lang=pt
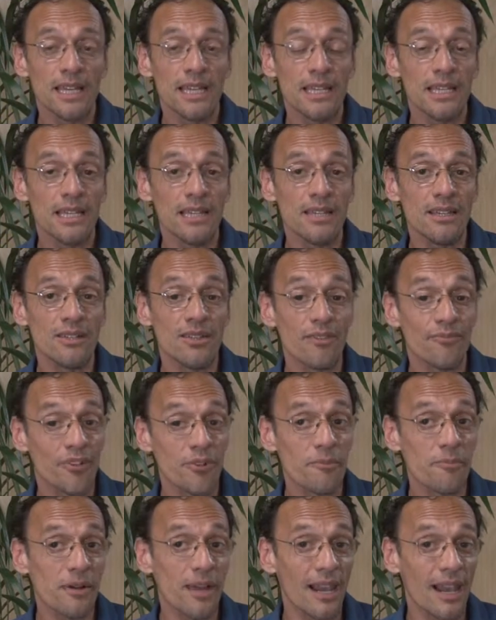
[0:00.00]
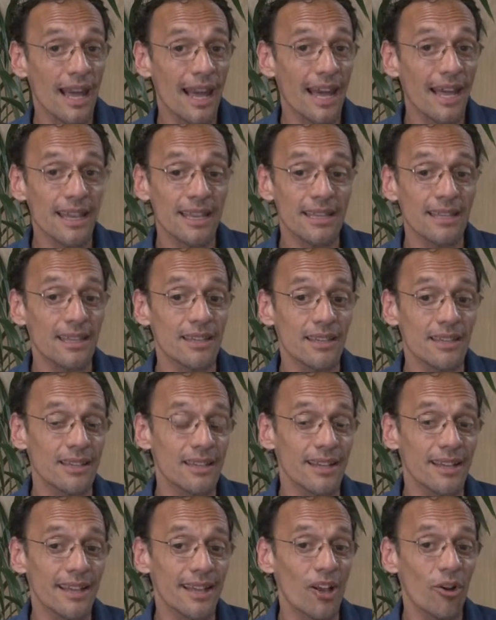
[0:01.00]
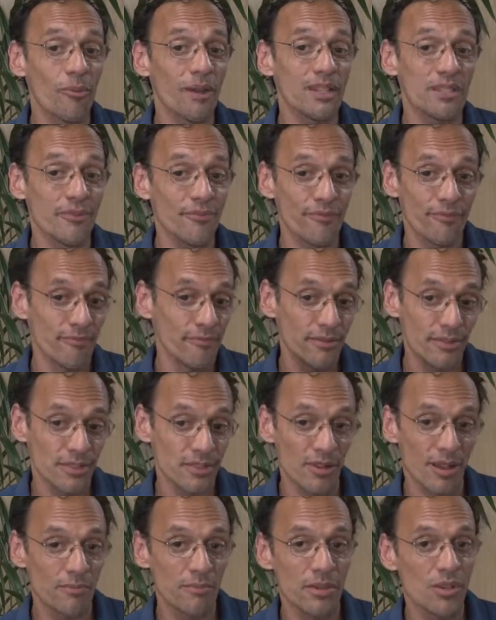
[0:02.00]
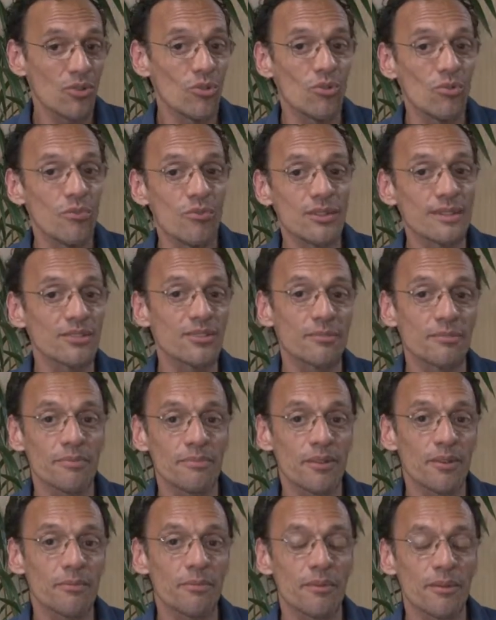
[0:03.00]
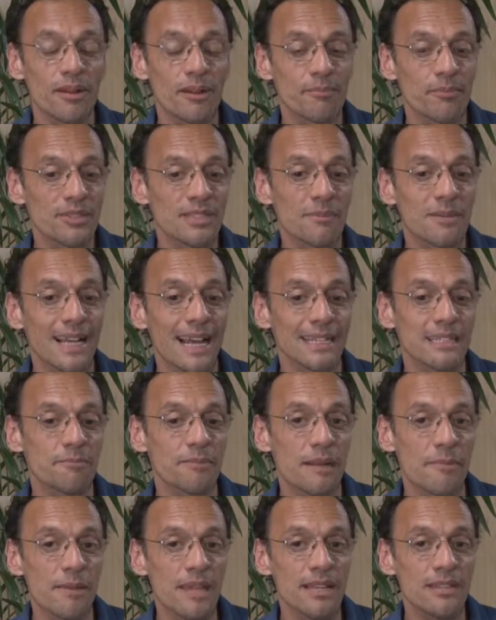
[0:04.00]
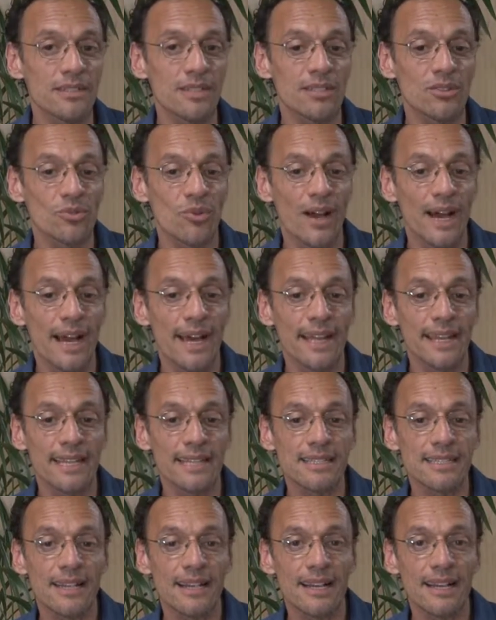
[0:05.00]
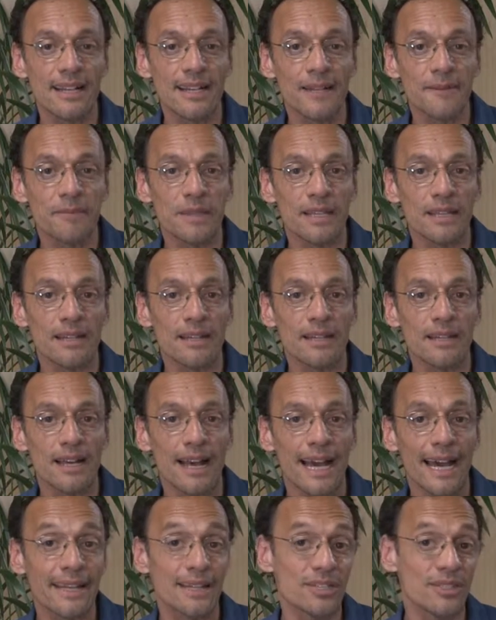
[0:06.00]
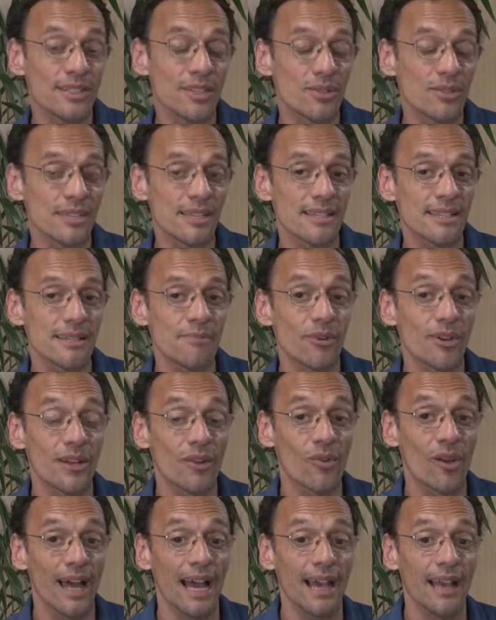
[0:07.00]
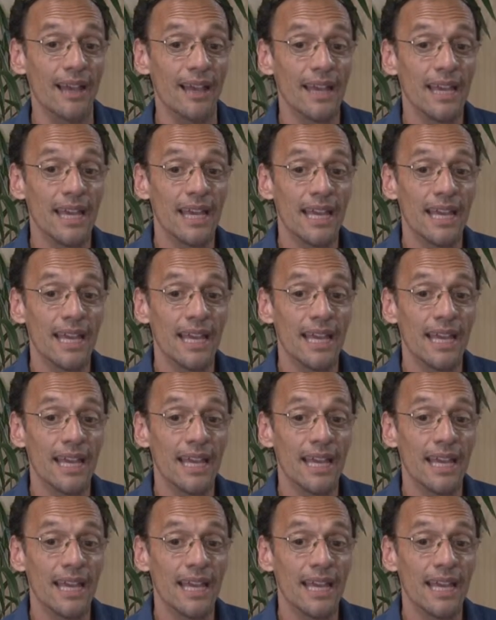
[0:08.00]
E nós fomos para lá e eh, realmente se abriu muitas eh, possibilidades para mim de atuar nessa ah, área de neurociência molecular,